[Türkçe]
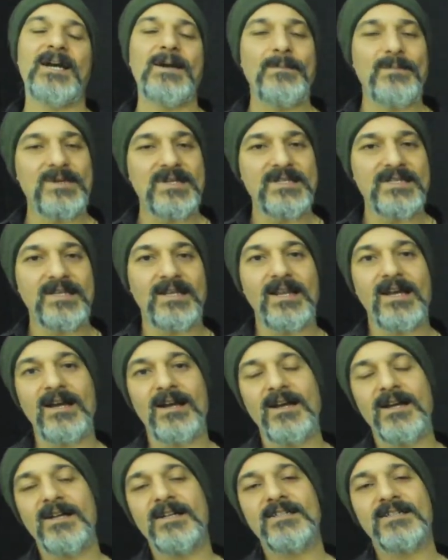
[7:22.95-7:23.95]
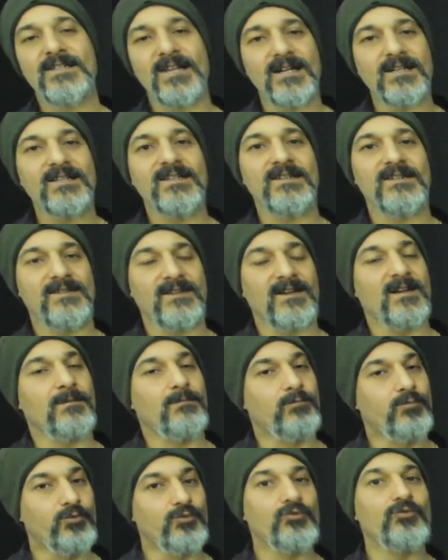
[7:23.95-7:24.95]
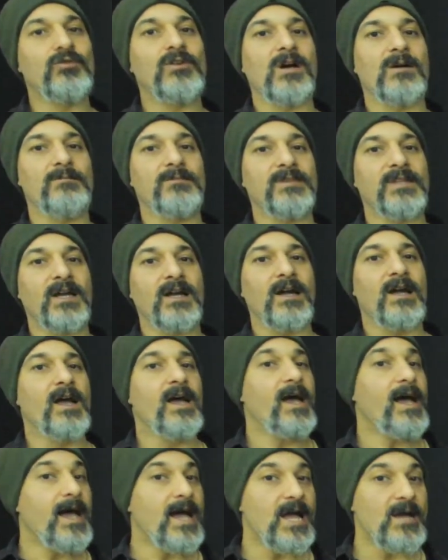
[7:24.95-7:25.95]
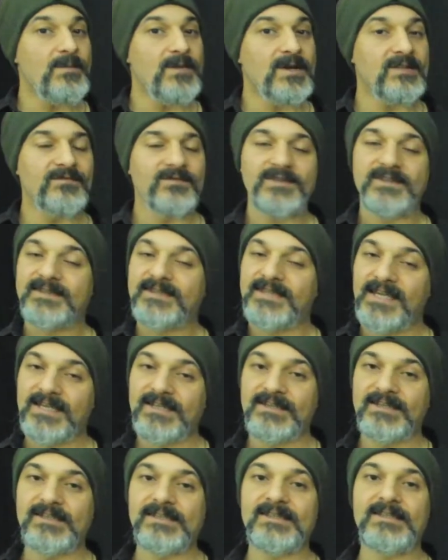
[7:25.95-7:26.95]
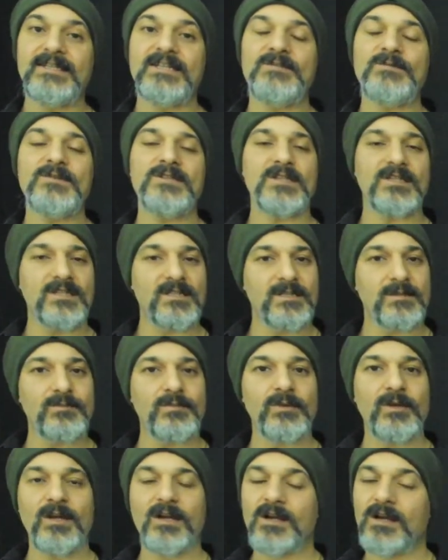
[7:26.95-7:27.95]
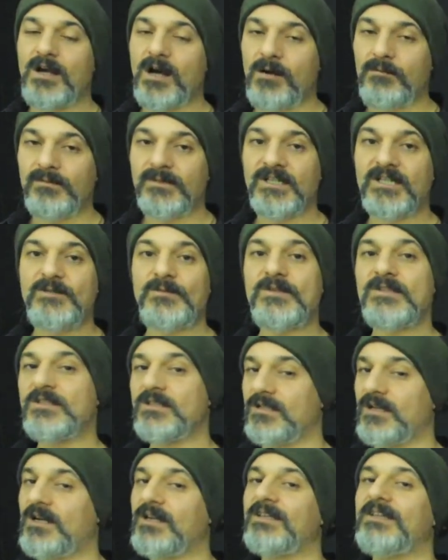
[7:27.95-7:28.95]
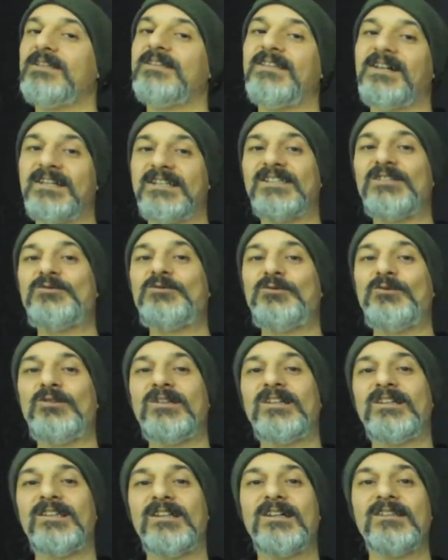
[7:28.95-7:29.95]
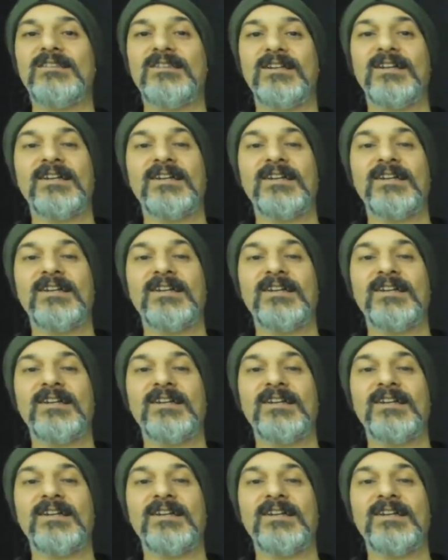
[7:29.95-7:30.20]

Mesela rock gitar bootcamp'ta hemen tekniklerimize girip gamlarımızı rock gitarda kullanılan